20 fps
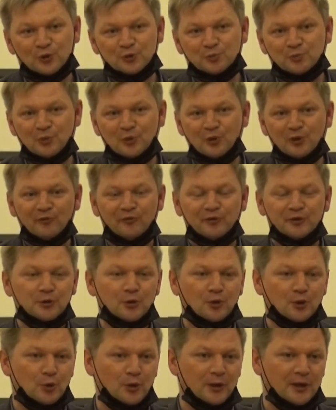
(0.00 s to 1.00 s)
присутствовали
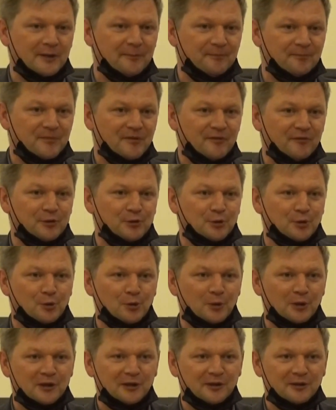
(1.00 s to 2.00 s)
руководители АО
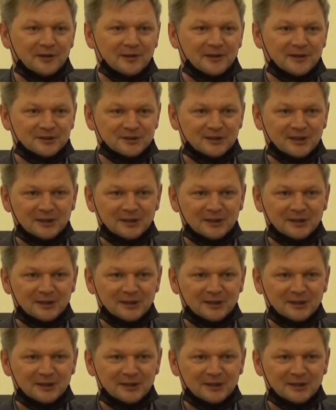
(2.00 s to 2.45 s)
ArcelorMittal